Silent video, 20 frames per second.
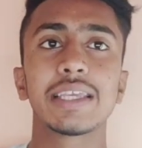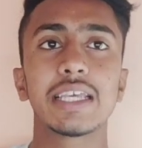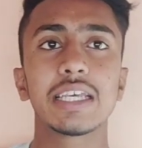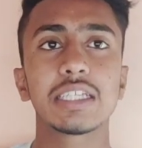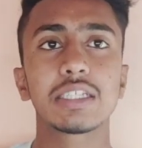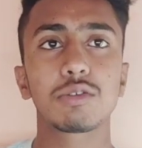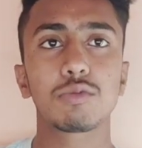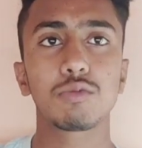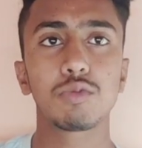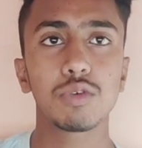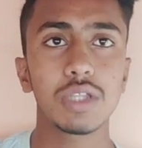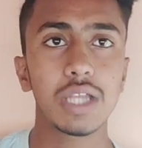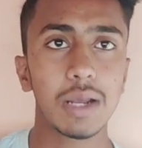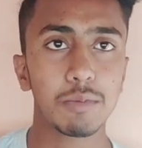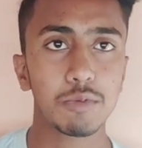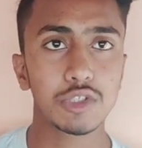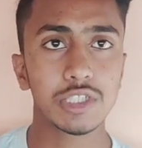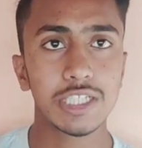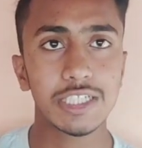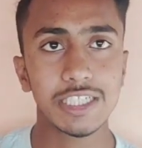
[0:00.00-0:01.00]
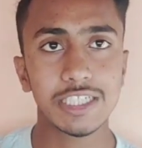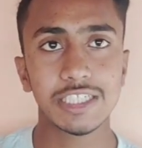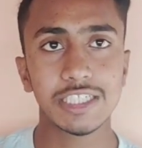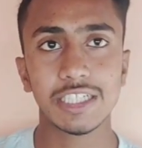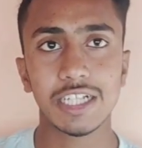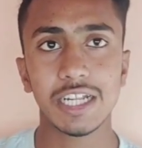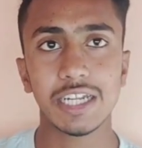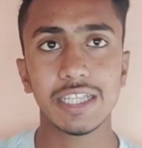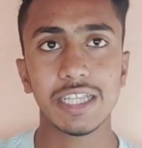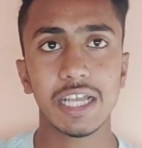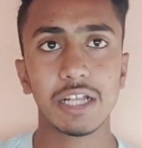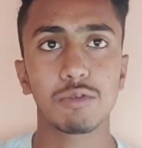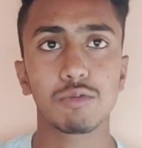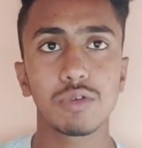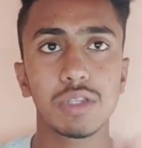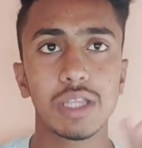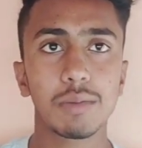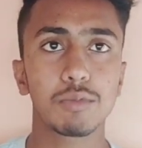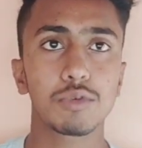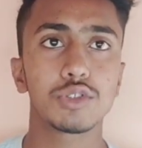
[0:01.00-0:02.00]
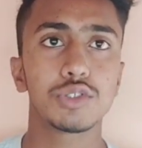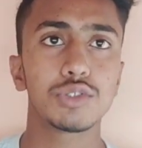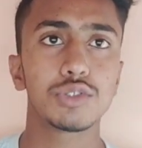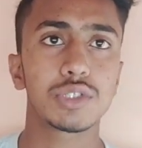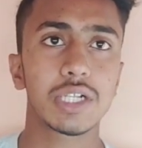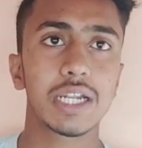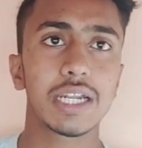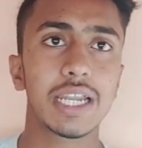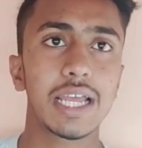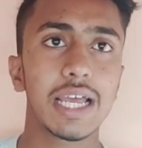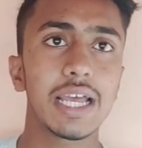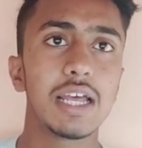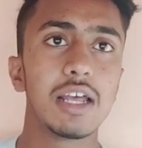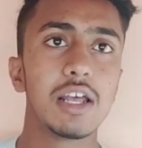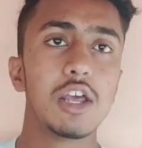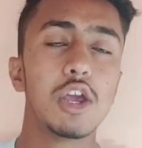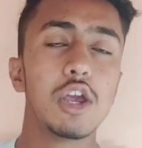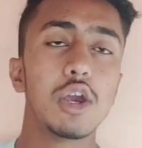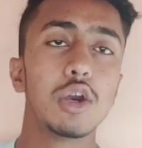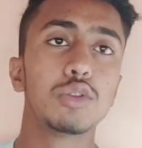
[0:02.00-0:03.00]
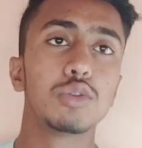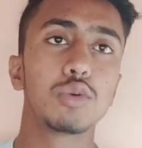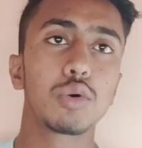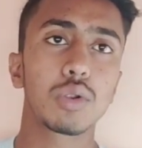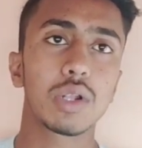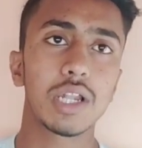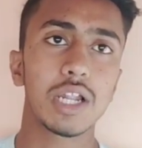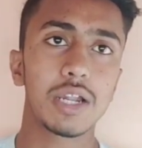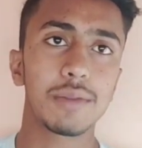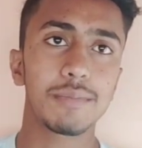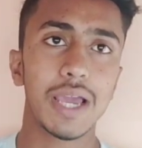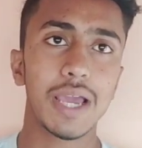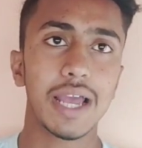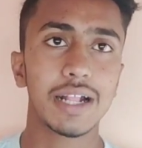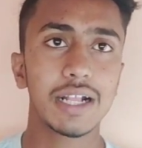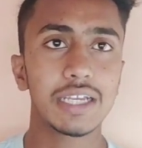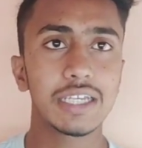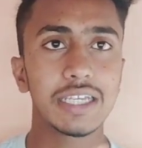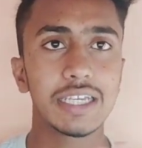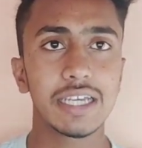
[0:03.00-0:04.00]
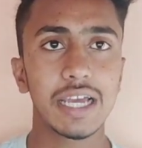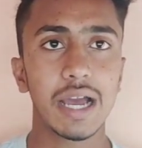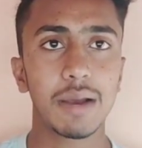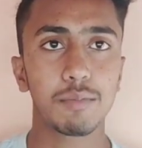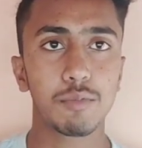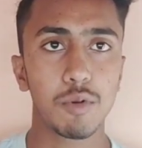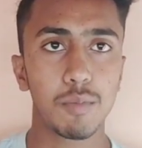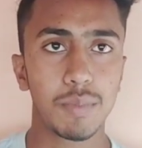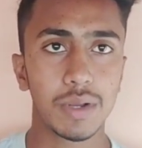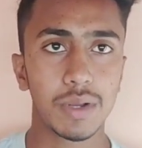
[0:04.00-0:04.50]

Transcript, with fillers: ये खुद आपको सजेस्ट करना है खुद आपको चूज करना है दो कलर में आएगा ये आपको